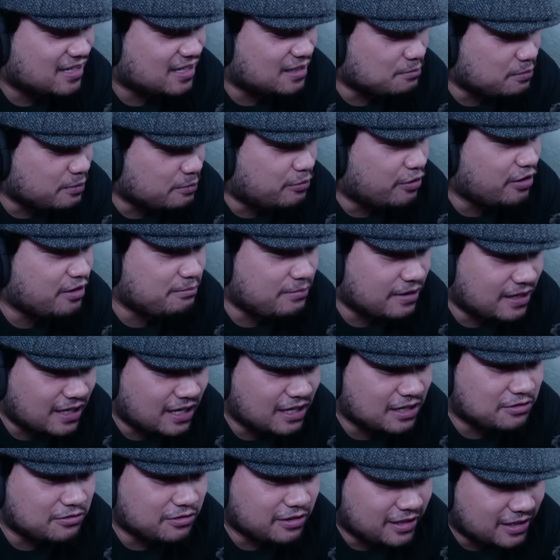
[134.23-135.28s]
Lebih boyband
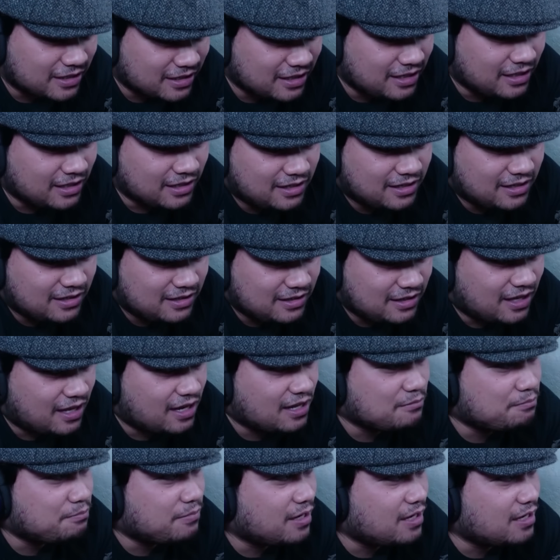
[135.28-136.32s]
lagu ini
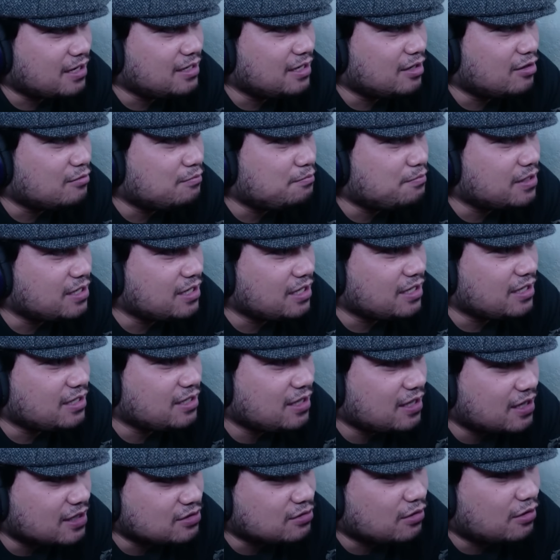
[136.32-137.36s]
daripada
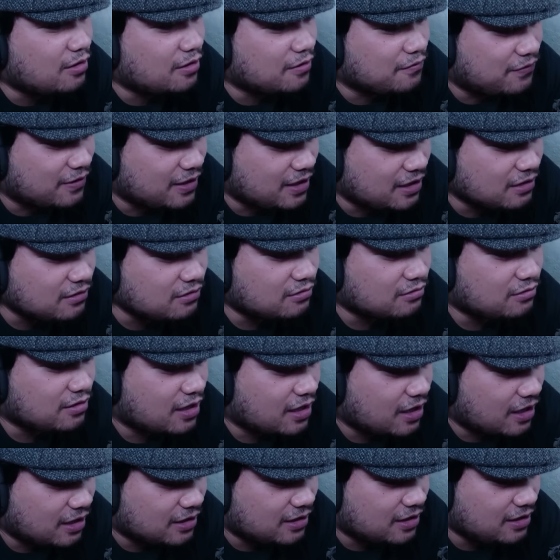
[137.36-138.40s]
openingnya solo Fling tuh
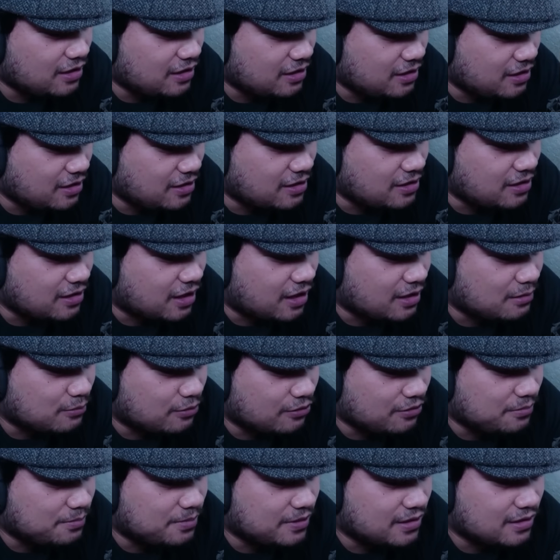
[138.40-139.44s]
yang katanya dinyanyikan
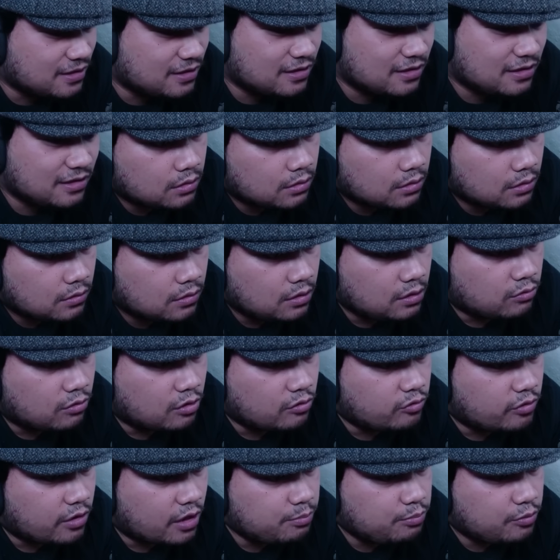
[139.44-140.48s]
boyband. Wih,
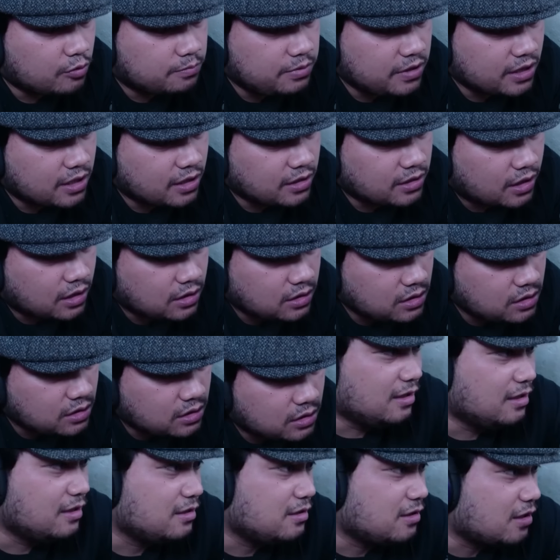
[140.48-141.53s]
One Republic yang nyanyi?
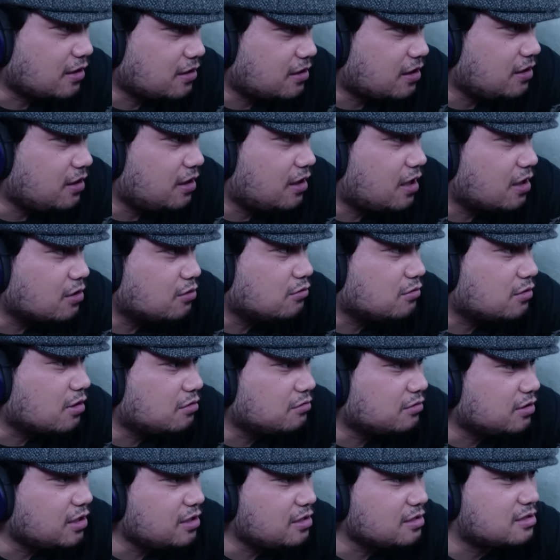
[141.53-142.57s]
Yang nyanyi lagu
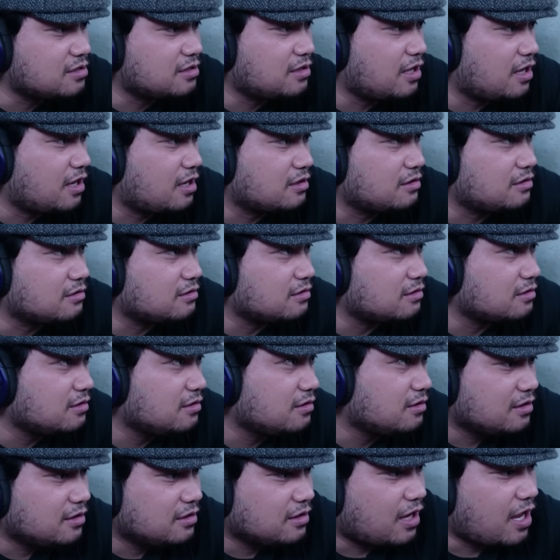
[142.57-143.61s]
Counting Star tuh.
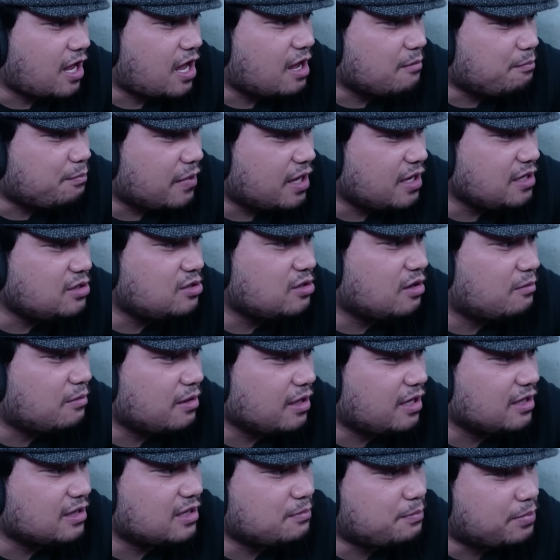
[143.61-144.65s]
Kapan
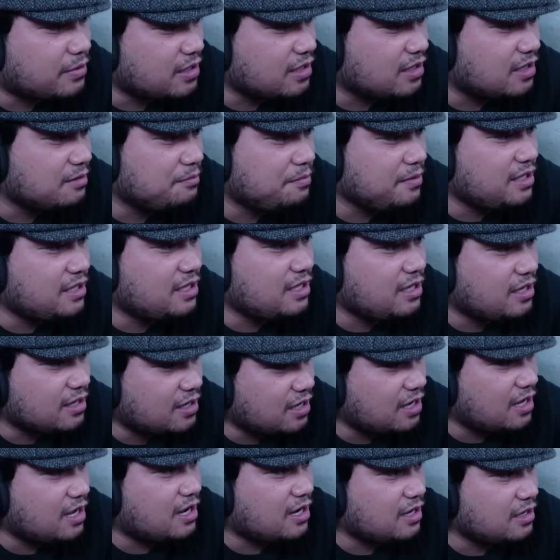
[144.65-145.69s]
coba kita pernah
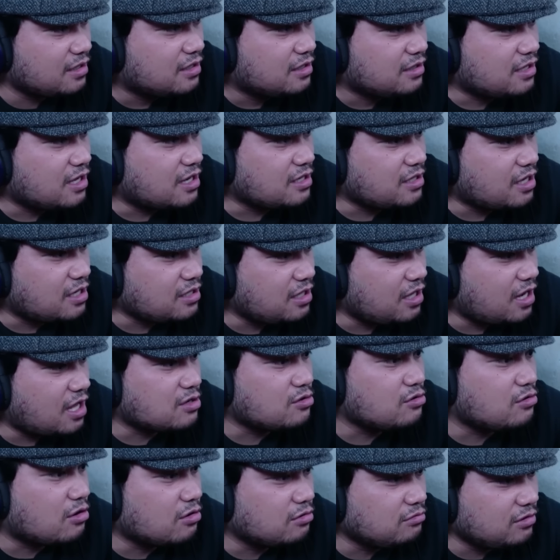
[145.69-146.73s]
kepikiran yang nyanyi
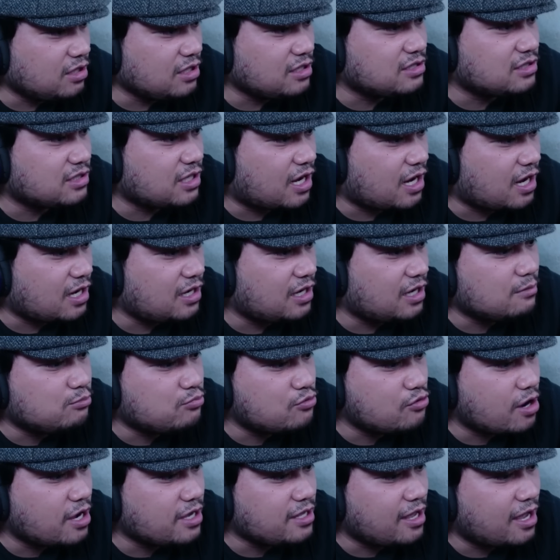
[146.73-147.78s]
lagu Counting Star ada
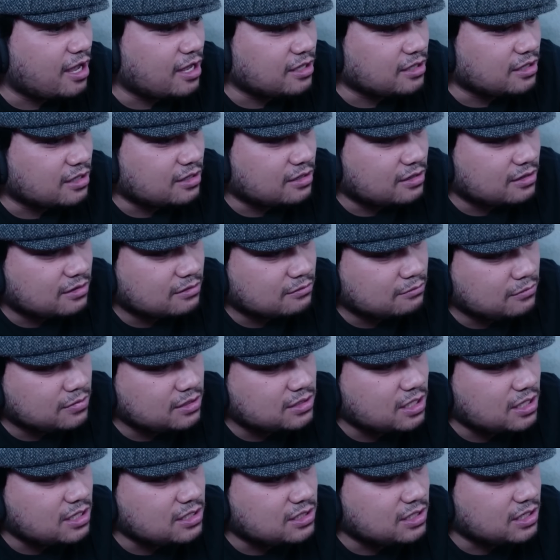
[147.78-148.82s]
buayanya
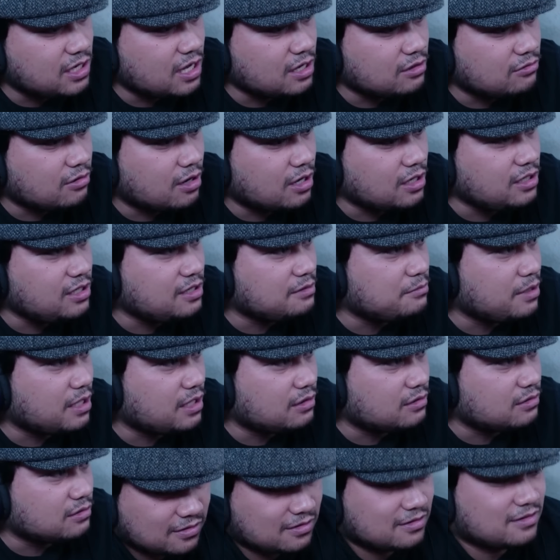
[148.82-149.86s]
bisa isi lagu anime
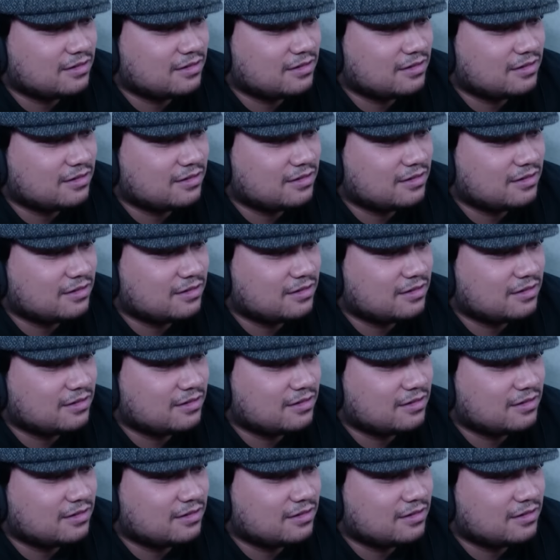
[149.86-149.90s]
loh.